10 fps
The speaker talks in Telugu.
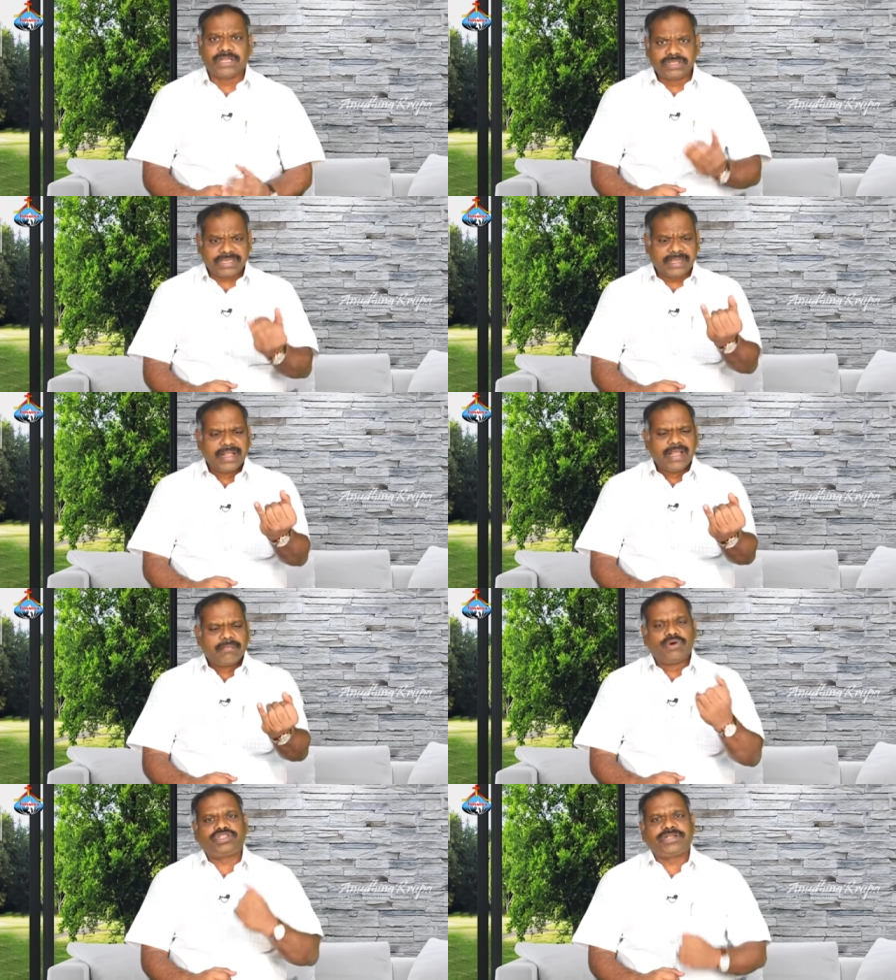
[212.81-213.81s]
అందుకే
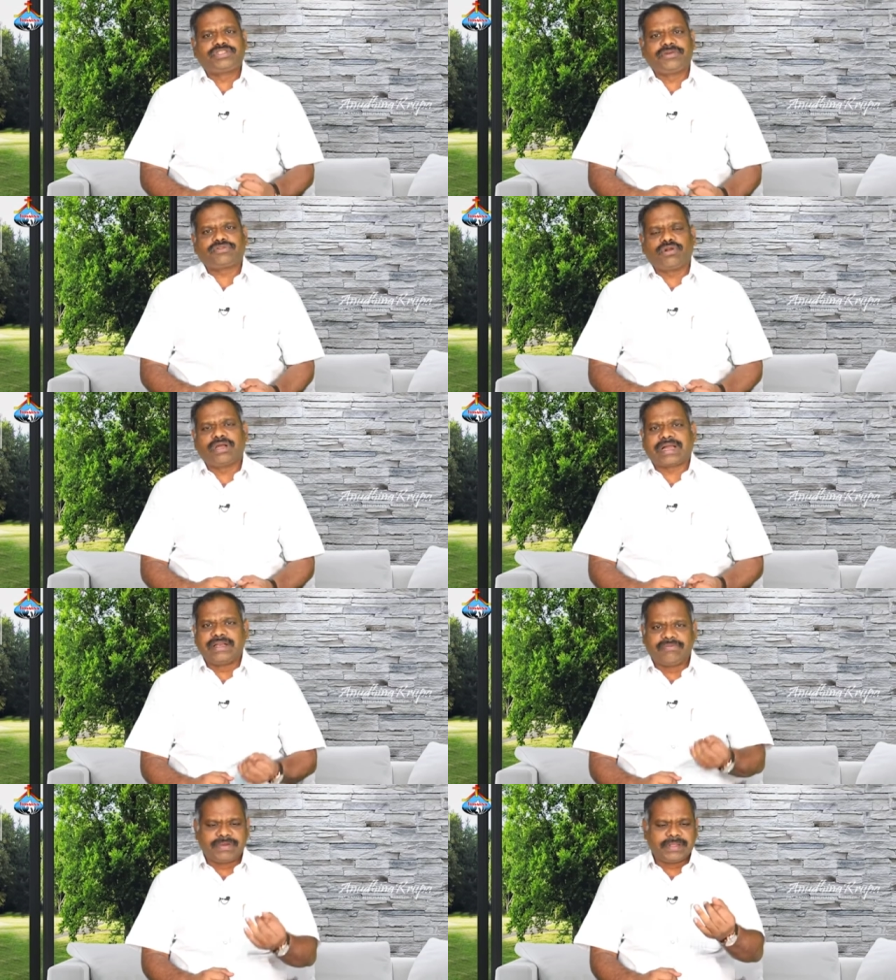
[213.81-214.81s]
మోస జీవితంలో
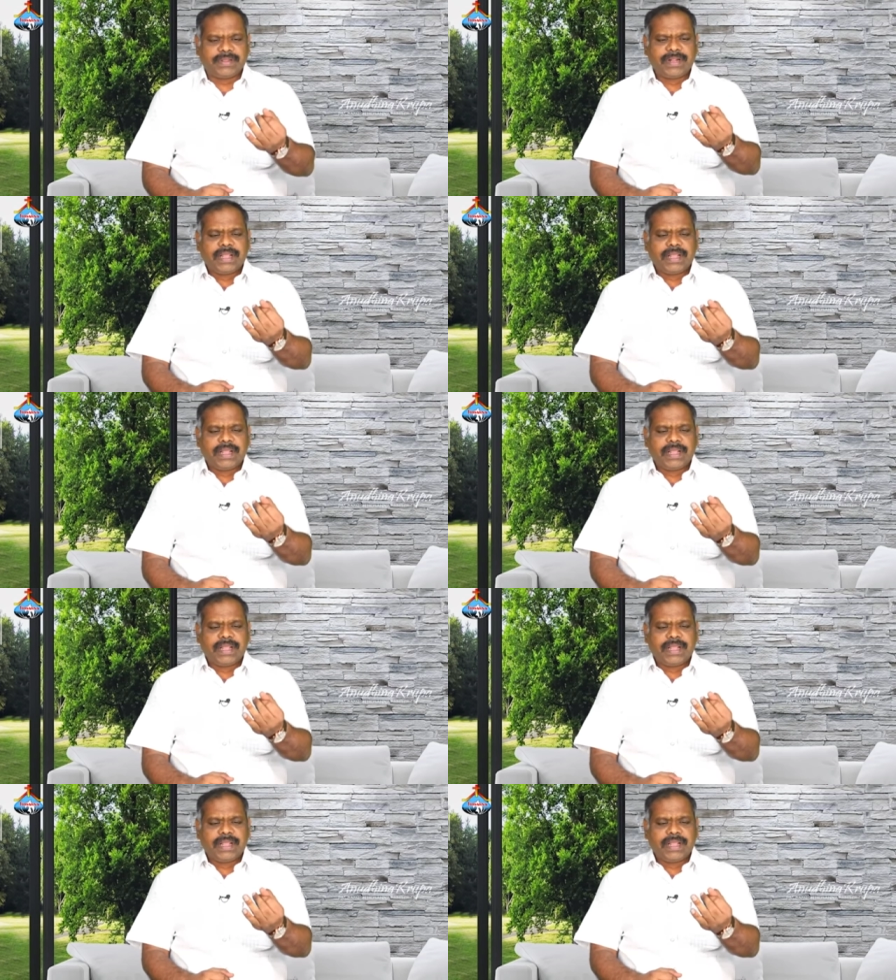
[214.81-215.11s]
కానివ్వండి